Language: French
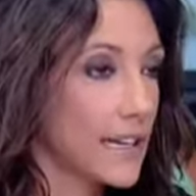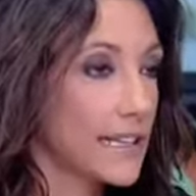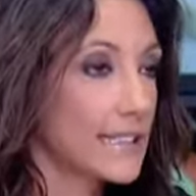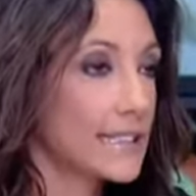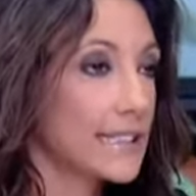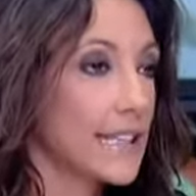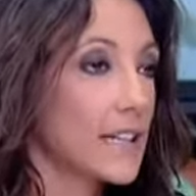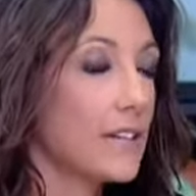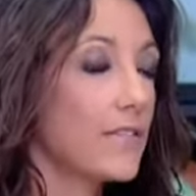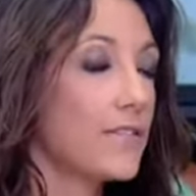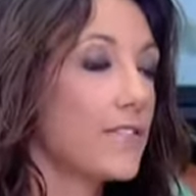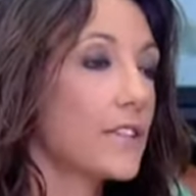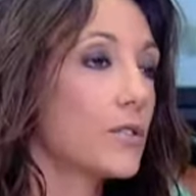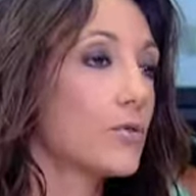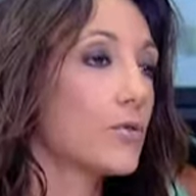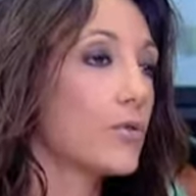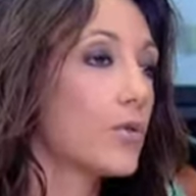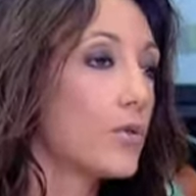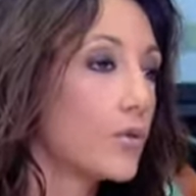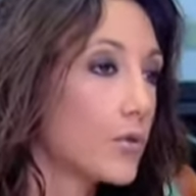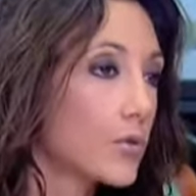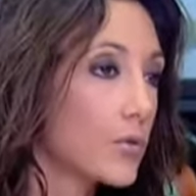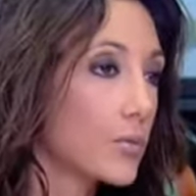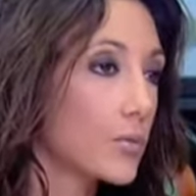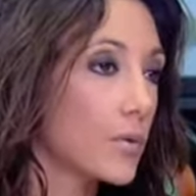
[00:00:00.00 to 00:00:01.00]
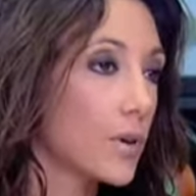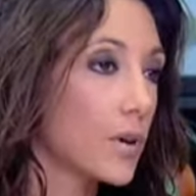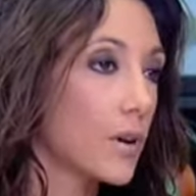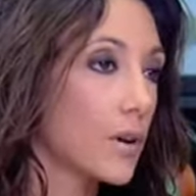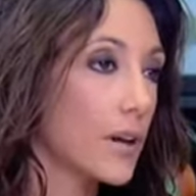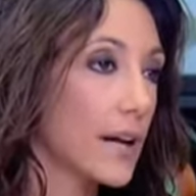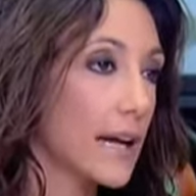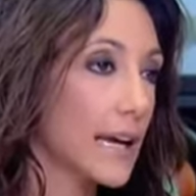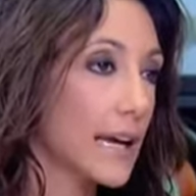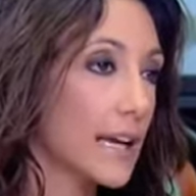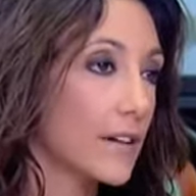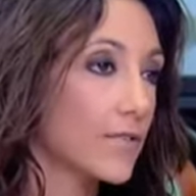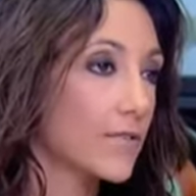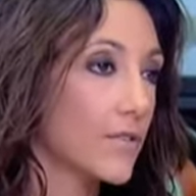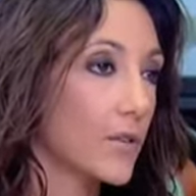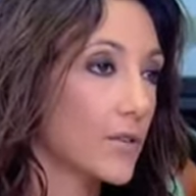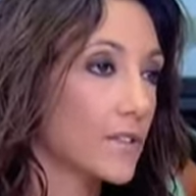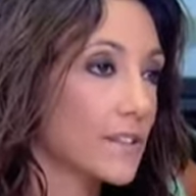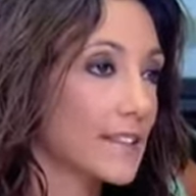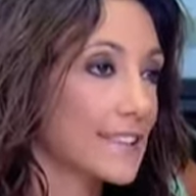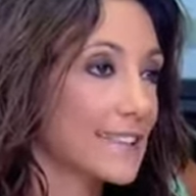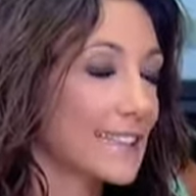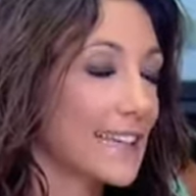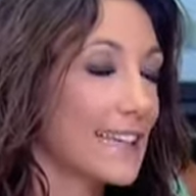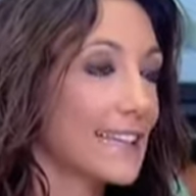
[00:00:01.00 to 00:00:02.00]
Est-ce qu'elle fait de l'ombre à la
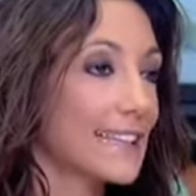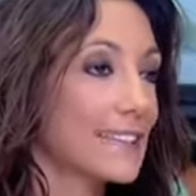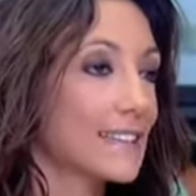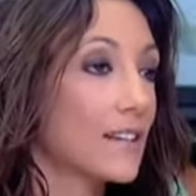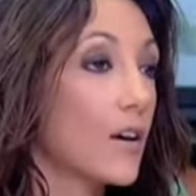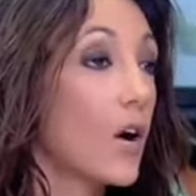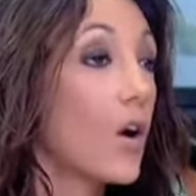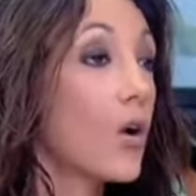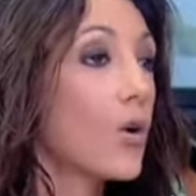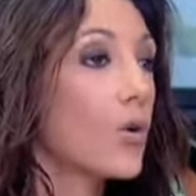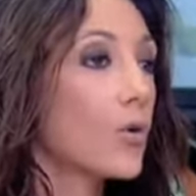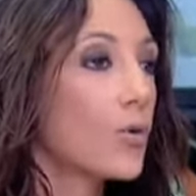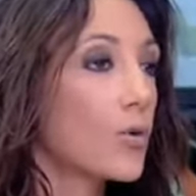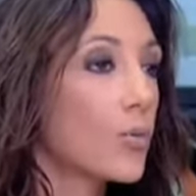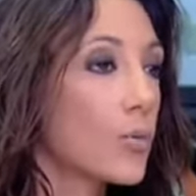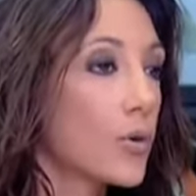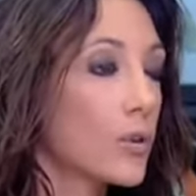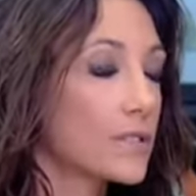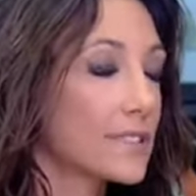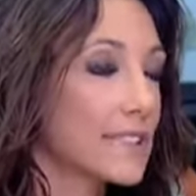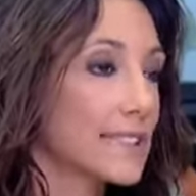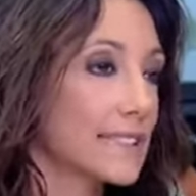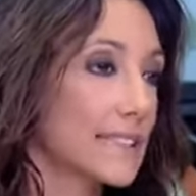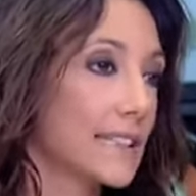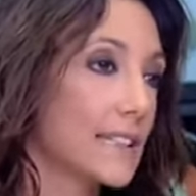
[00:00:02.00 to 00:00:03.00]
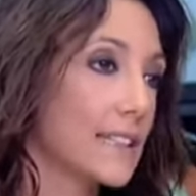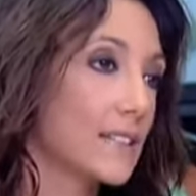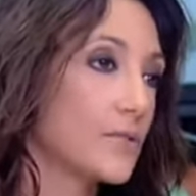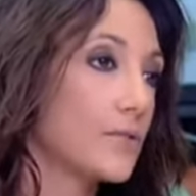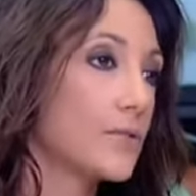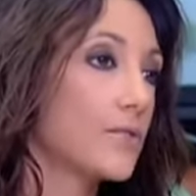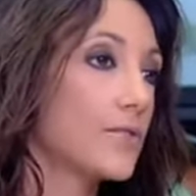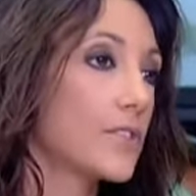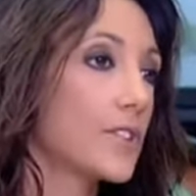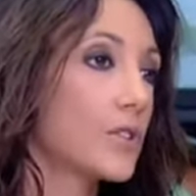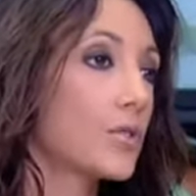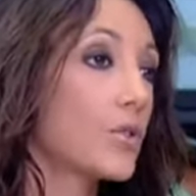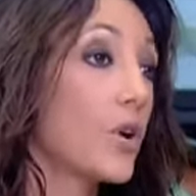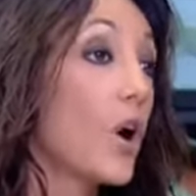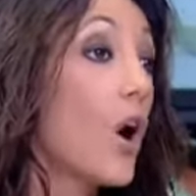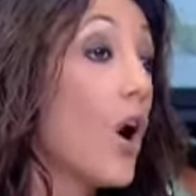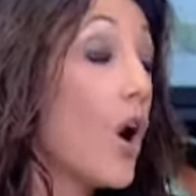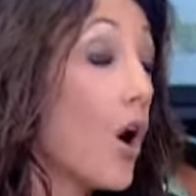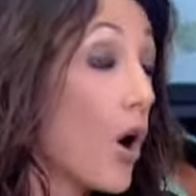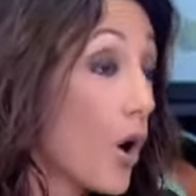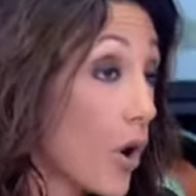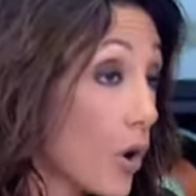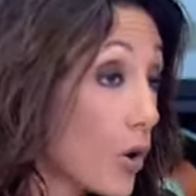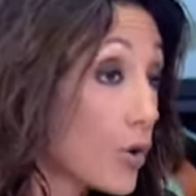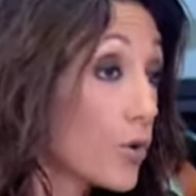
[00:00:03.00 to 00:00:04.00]
France Est-ce qu'elle est encombrante Est-ce qu'elle est une figure
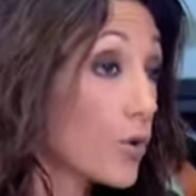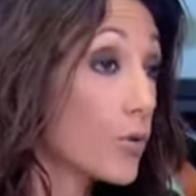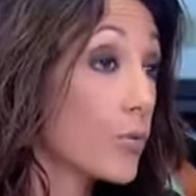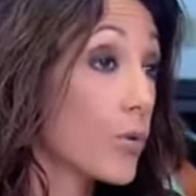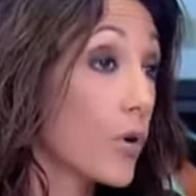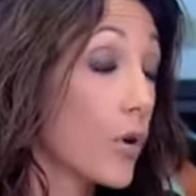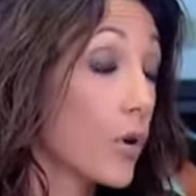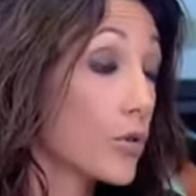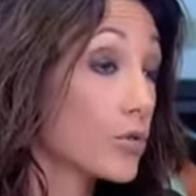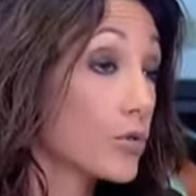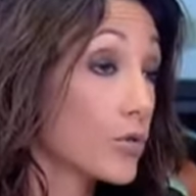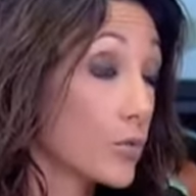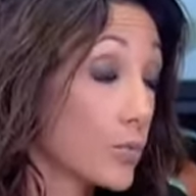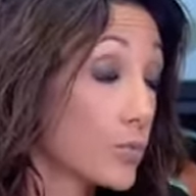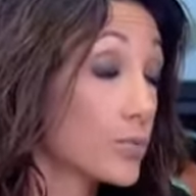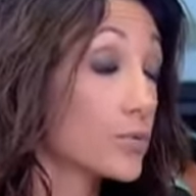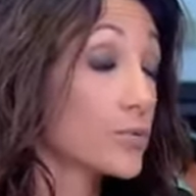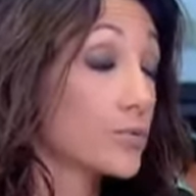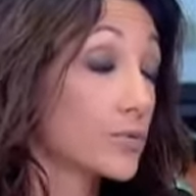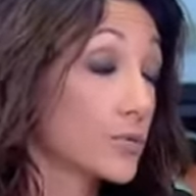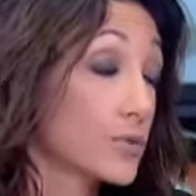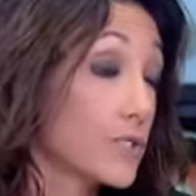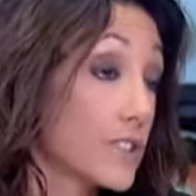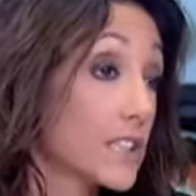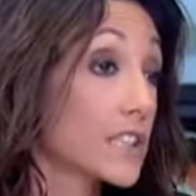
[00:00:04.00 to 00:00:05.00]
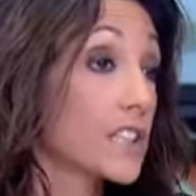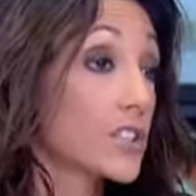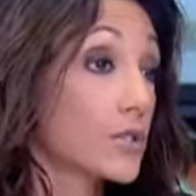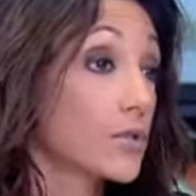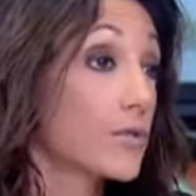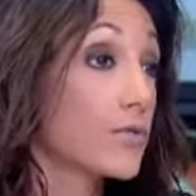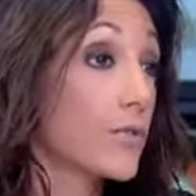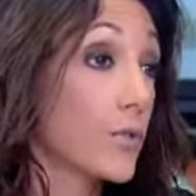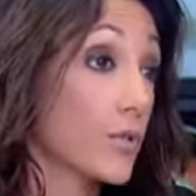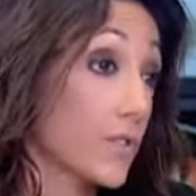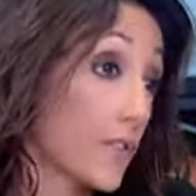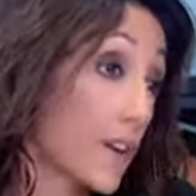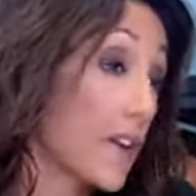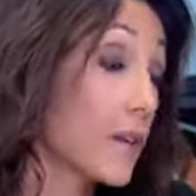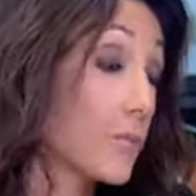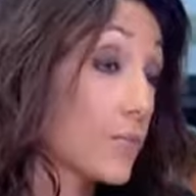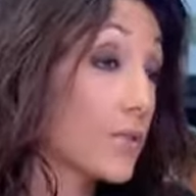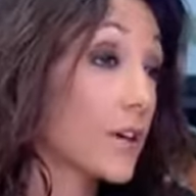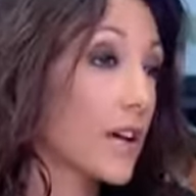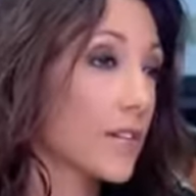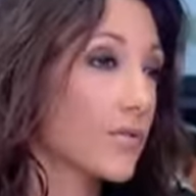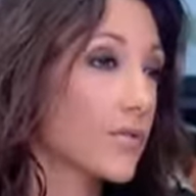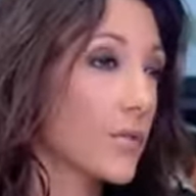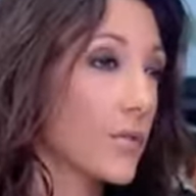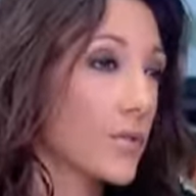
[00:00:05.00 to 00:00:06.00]
encombrante pour nos dirigeants français et pour
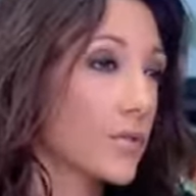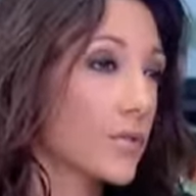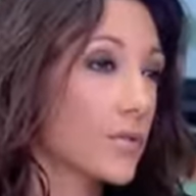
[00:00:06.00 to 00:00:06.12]
la France